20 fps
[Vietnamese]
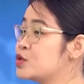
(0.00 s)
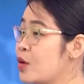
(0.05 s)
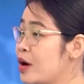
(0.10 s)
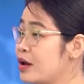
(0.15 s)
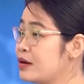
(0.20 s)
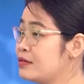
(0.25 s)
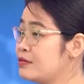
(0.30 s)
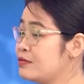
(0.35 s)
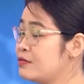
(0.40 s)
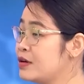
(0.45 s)
tầm
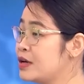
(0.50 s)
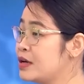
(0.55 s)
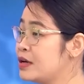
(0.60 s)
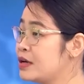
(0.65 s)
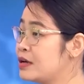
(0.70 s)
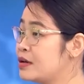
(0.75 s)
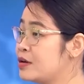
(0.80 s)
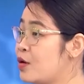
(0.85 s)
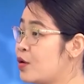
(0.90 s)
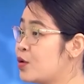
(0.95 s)
soát
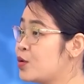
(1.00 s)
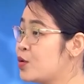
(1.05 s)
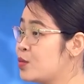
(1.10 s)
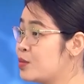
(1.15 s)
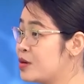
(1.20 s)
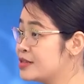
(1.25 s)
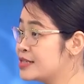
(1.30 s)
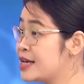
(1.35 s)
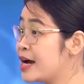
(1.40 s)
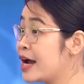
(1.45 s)
về đo
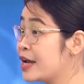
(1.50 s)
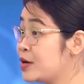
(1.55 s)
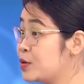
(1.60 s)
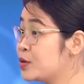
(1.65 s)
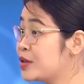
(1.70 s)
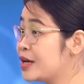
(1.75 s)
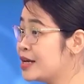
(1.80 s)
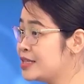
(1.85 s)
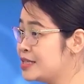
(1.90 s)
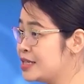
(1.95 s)
độ mờ da gáy
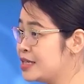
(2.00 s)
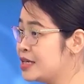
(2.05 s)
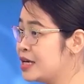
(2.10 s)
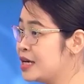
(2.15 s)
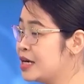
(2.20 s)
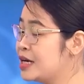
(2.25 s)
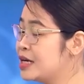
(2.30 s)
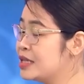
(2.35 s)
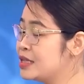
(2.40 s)
của thai nhi